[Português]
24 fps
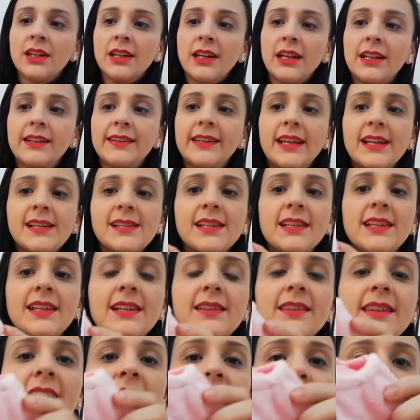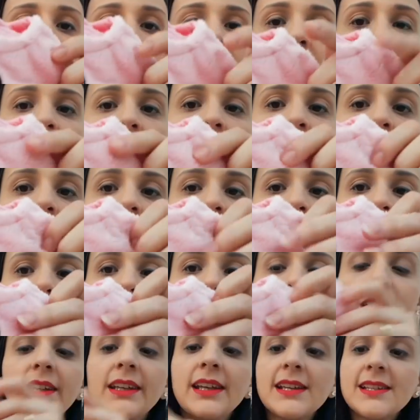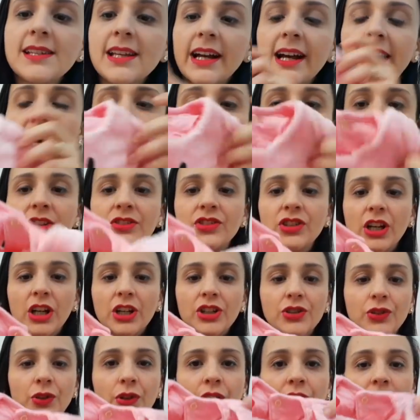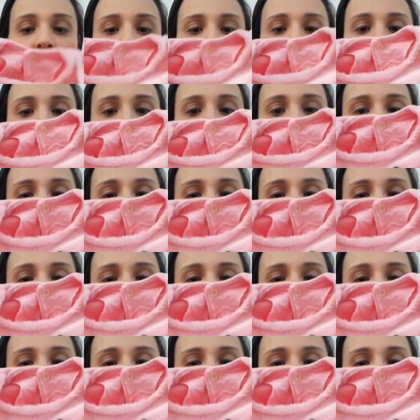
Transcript: Ele tem esse detalhe de veludo aqui, essa carinha de cachorrinho.